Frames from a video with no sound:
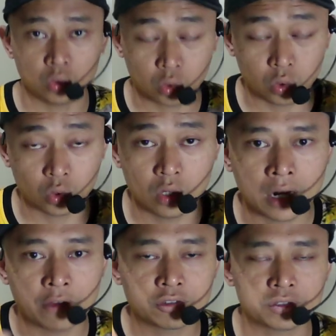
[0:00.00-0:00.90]
untuk
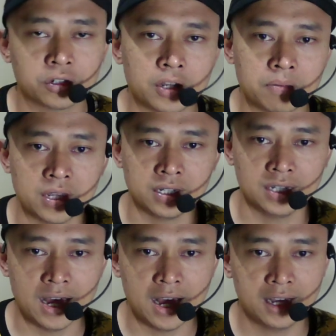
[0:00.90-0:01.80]
live
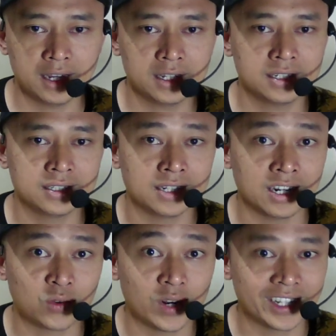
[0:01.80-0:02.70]
streaming ya.
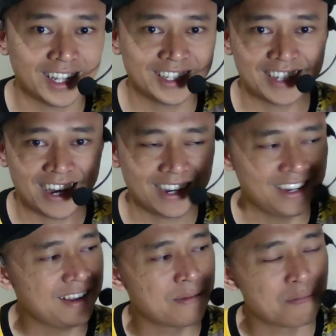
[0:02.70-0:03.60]
Dengan kualitas
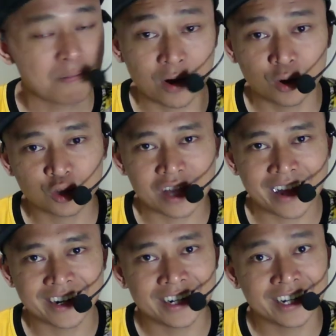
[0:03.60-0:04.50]
yang bagus
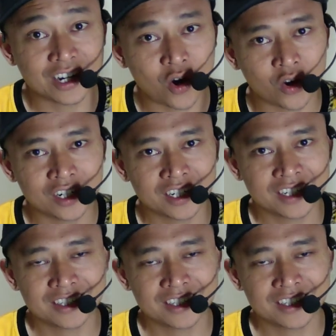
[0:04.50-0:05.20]
dari Nikon.